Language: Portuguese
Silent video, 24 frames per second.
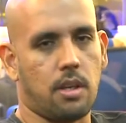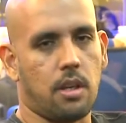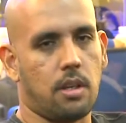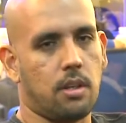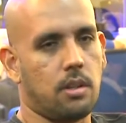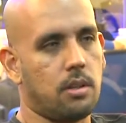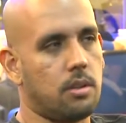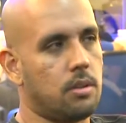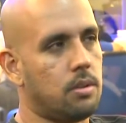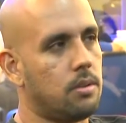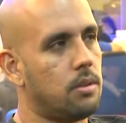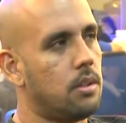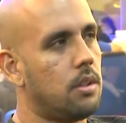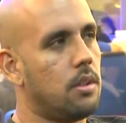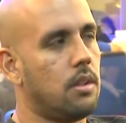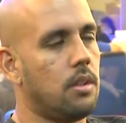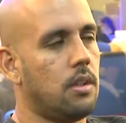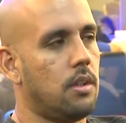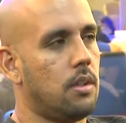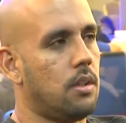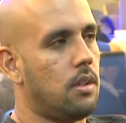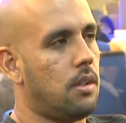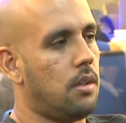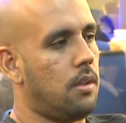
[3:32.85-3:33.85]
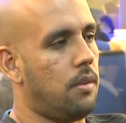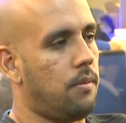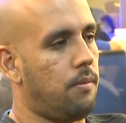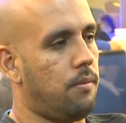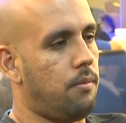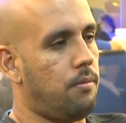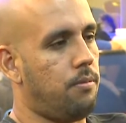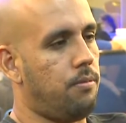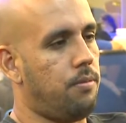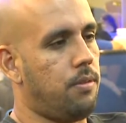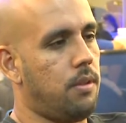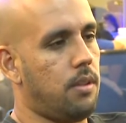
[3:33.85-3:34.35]
Aí eu
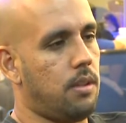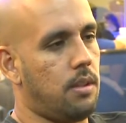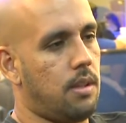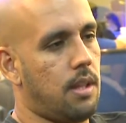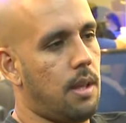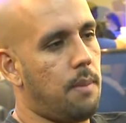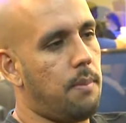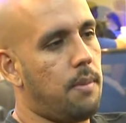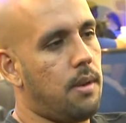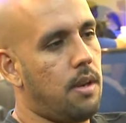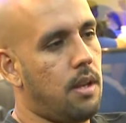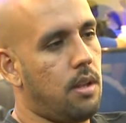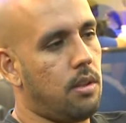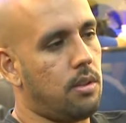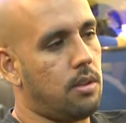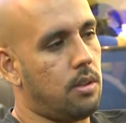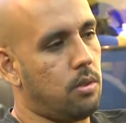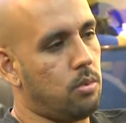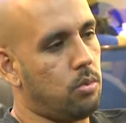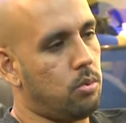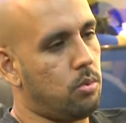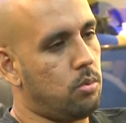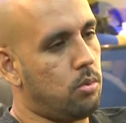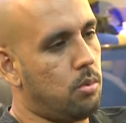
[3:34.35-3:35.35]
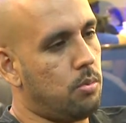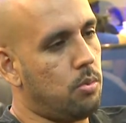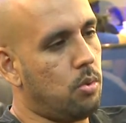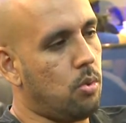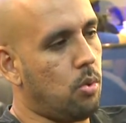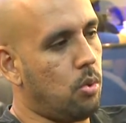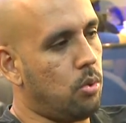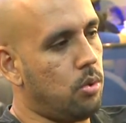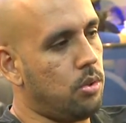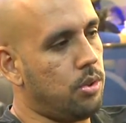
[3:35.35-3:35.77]
vi, terminei tanto como